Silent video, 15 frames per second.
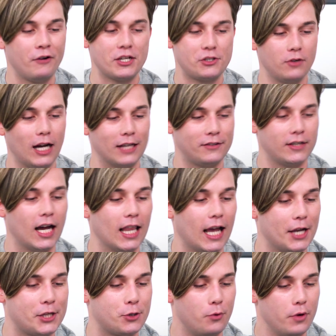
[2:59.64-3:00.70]
fãs do Gato
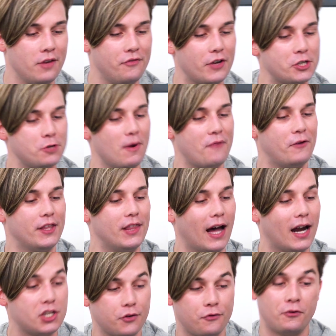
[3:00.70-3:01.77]
Galáctico. Em vez de uma
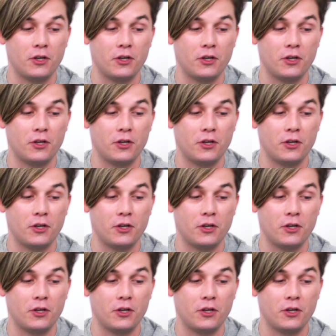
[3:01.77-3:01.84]
fanart,